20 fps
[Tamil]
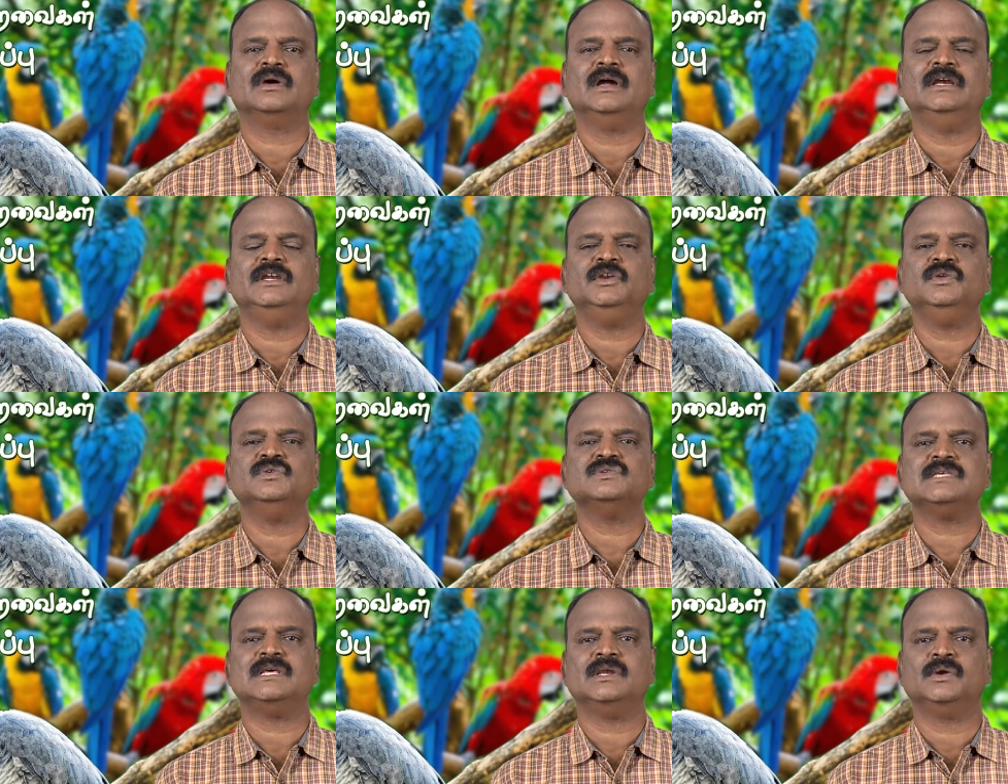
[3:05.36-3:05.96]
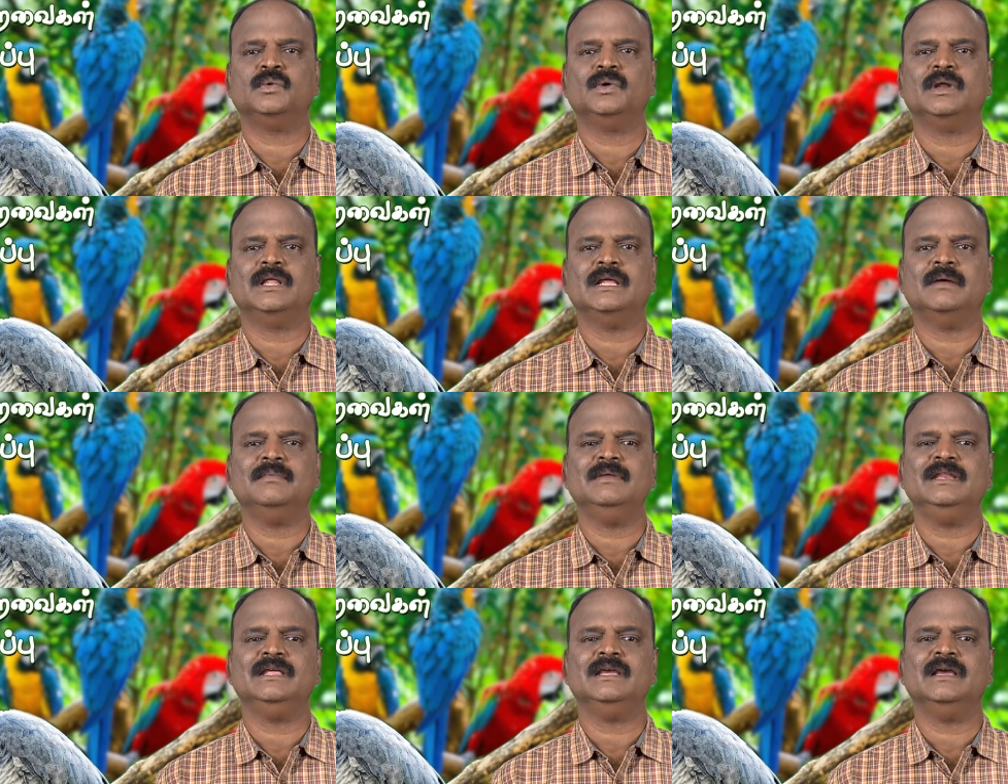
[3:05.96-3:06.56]
கண்டினியூஸாக இருக்கக்கூடாது
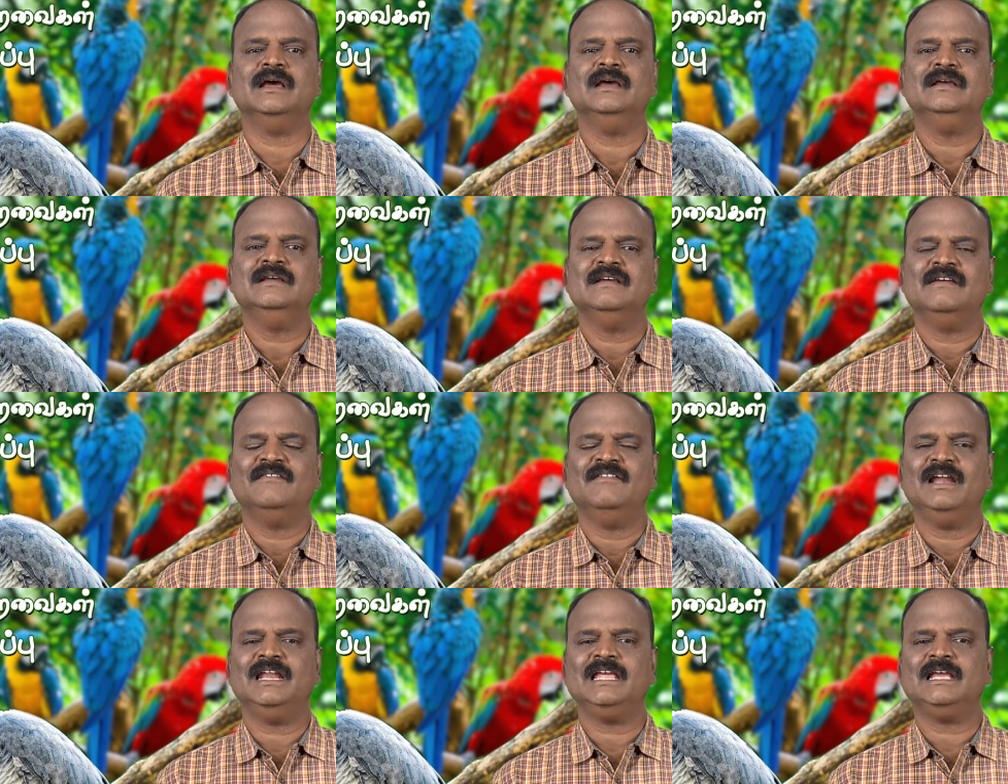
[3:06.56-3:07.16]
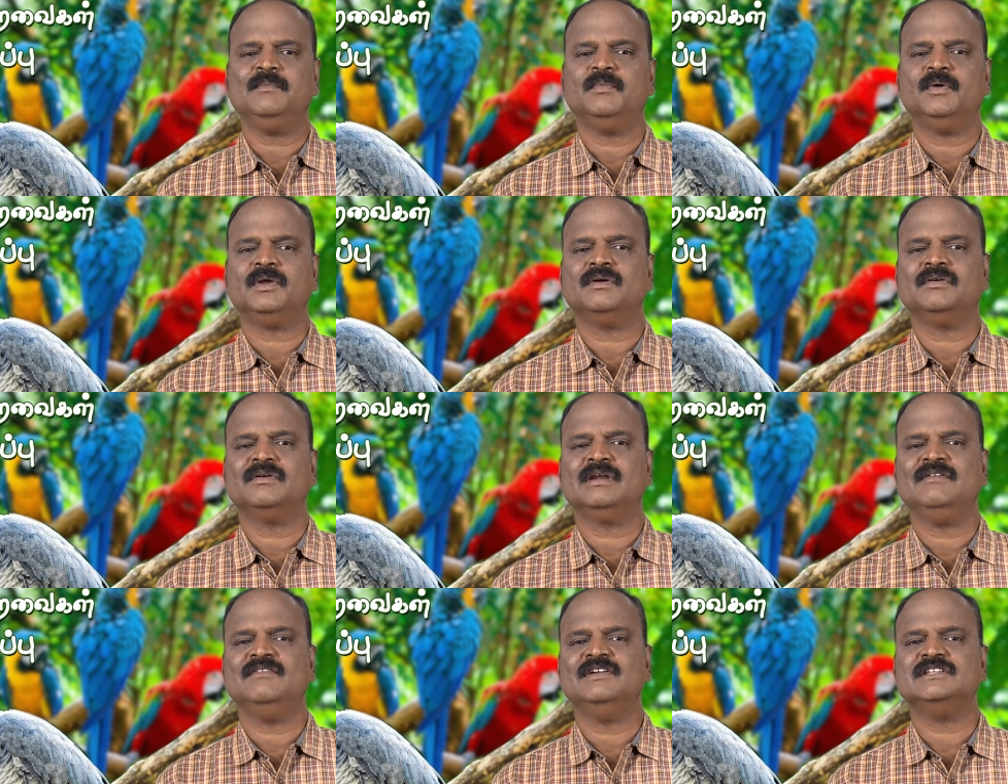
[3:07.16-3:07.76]
அப்படி நீங்கள் வேலைக்கு
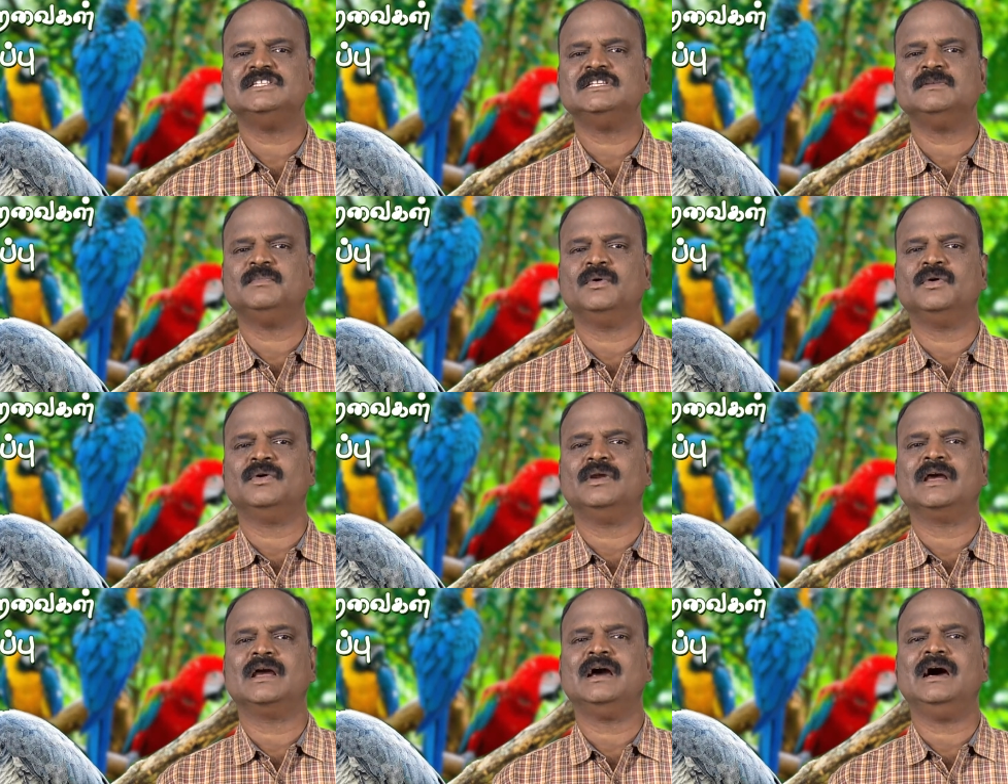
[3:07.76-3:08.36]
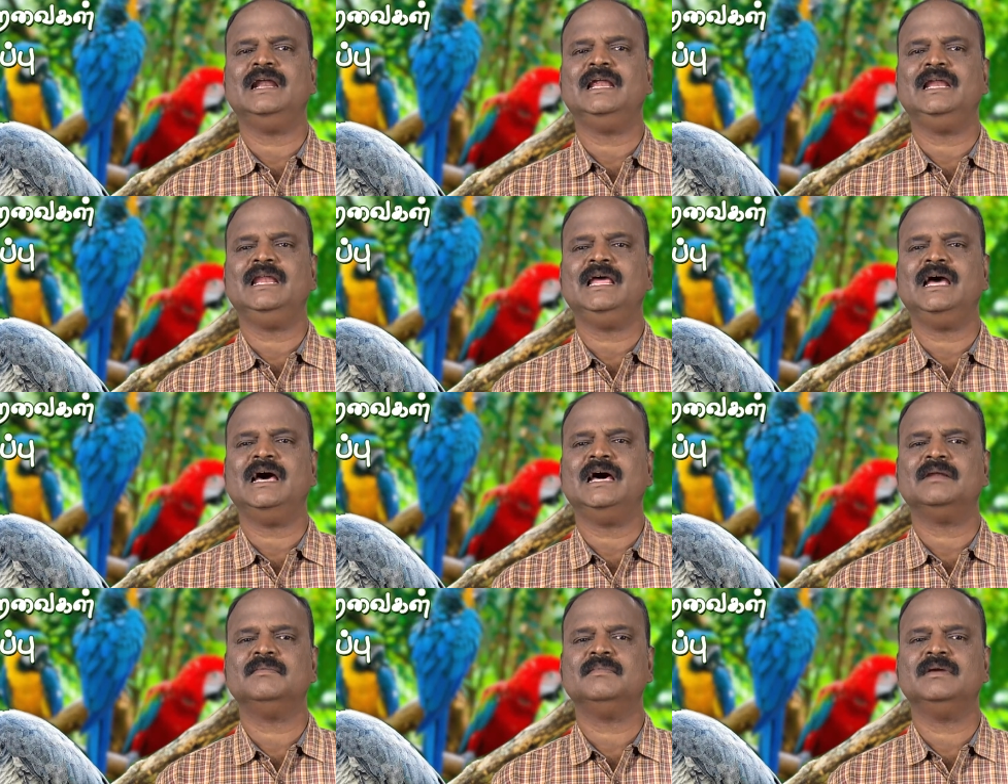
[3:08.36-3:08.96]
போகிறவங்கன்னா வச்சுட்டு போகக்கூடாது காலையில்
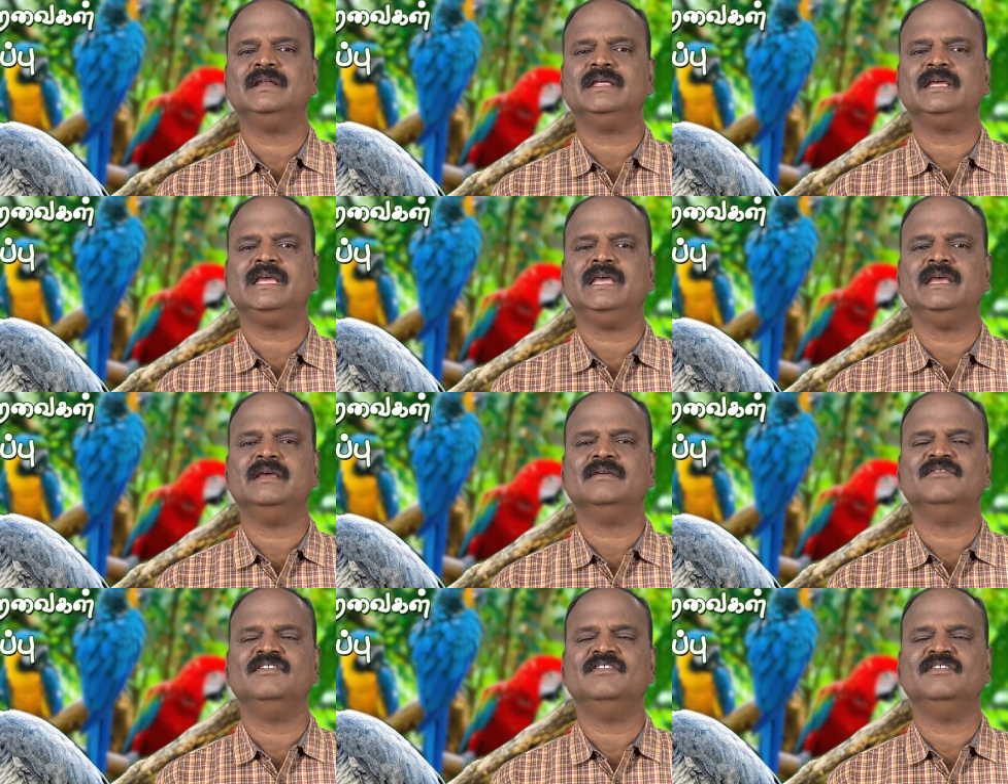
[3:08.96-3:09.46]
ஆறு மணிக்கு